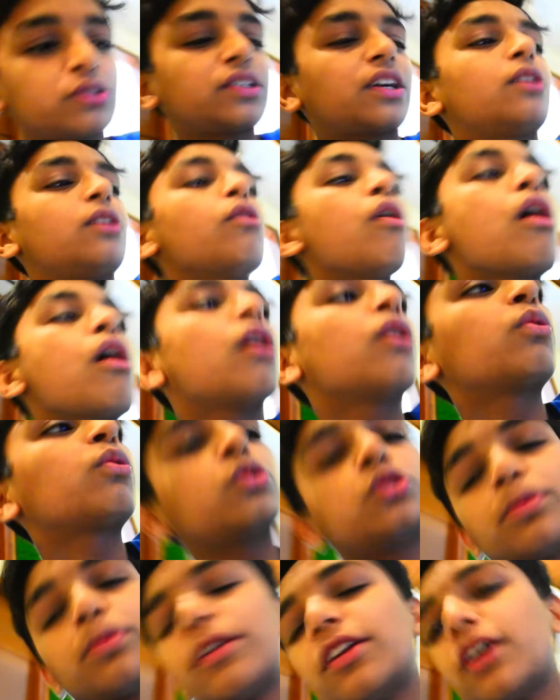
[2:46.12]
कह रहा हूँ
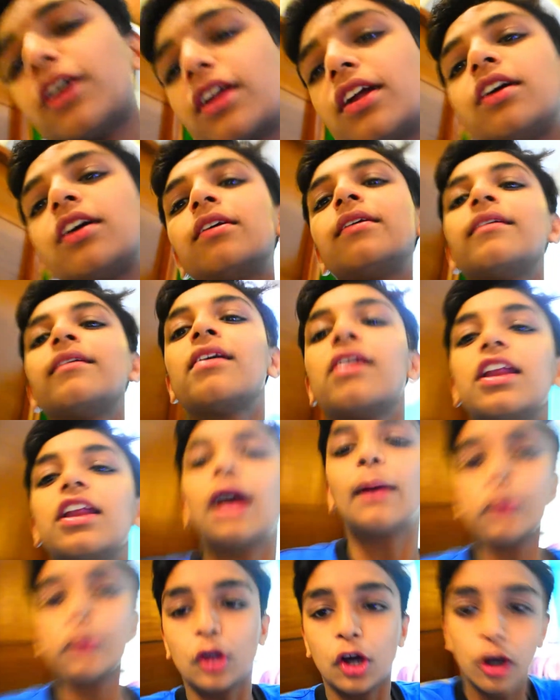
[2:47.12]
कुछ भी नहीं लग रहा
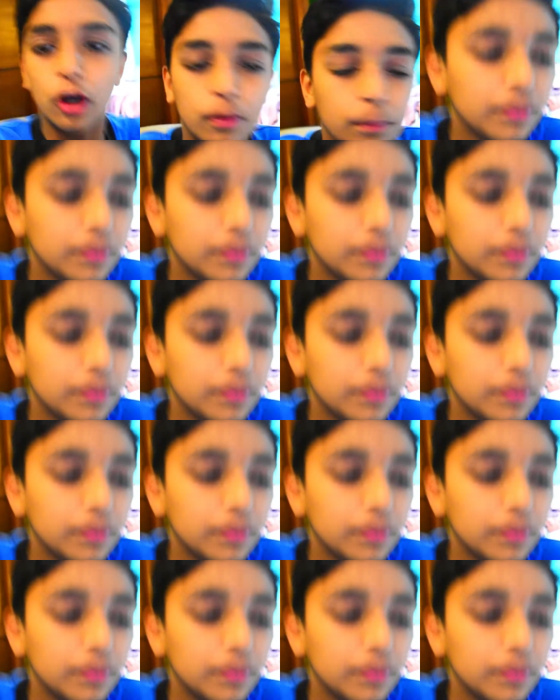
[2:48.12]
लैपटॉप